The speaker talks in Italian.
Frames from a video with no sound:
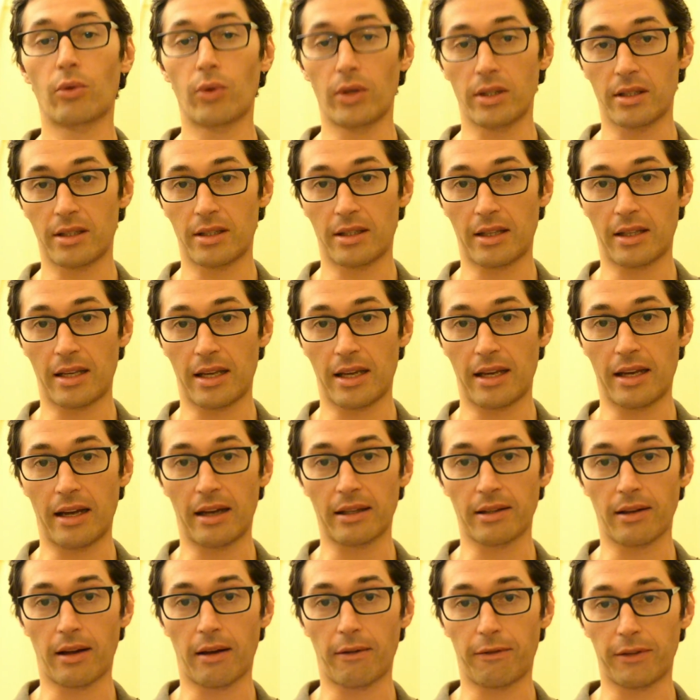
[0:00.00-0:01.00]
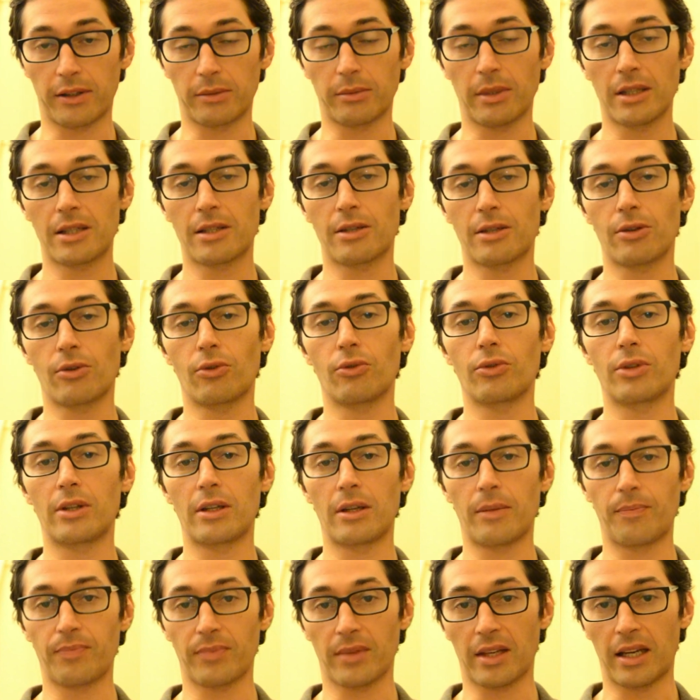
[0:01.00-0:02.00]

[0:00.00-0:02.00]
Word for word: queste affermazioni